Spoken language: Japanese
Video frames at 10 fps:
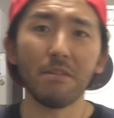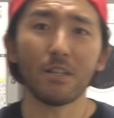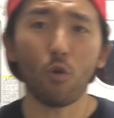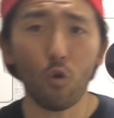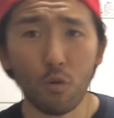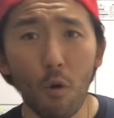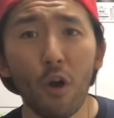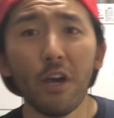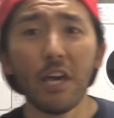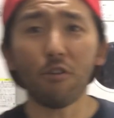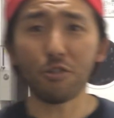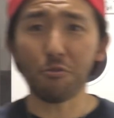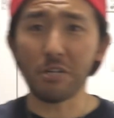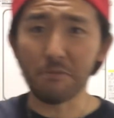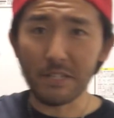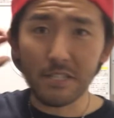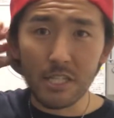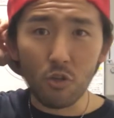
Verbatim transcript: 皆さん今後ともよろしくお願いします。